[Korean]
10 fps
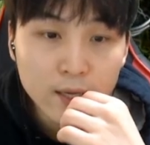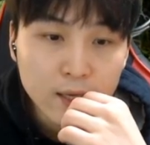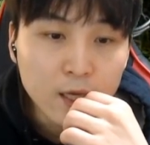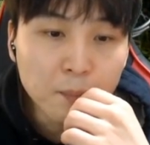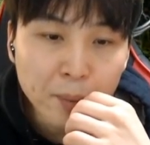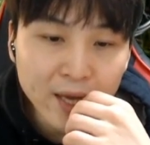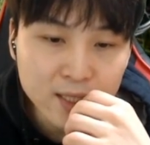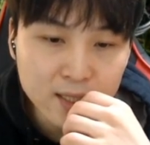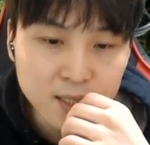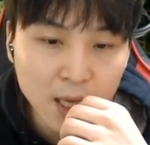이 펫
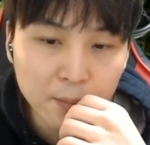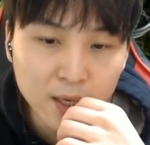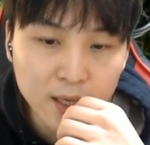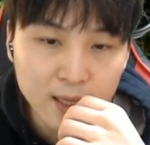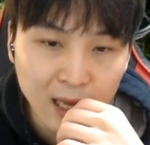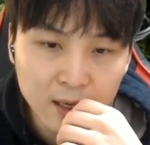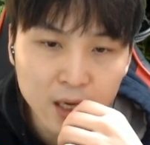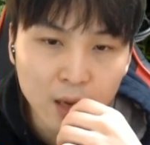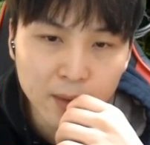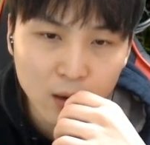시스템이 다른
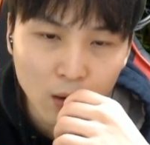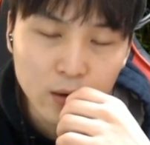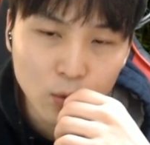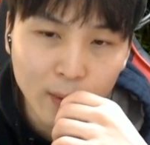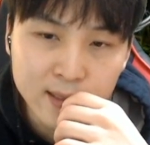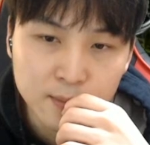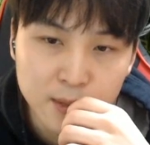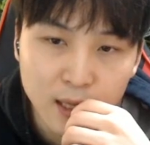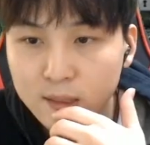게임이랑 거의 똑같습니다